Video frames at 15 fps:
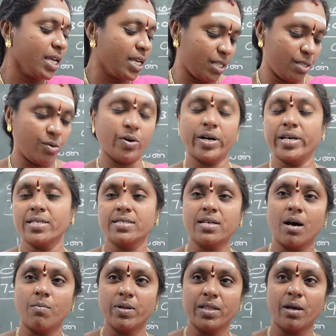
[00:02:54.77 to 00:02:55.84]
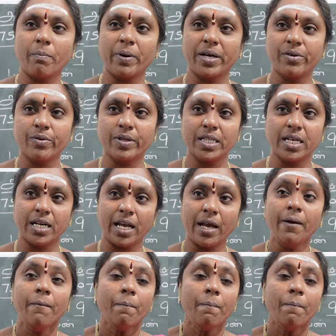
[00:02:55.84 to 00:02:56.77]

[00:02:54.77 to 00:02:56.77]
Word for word: இதனுடைய சாபம் தான் பெற்று வந்திருக்கேன்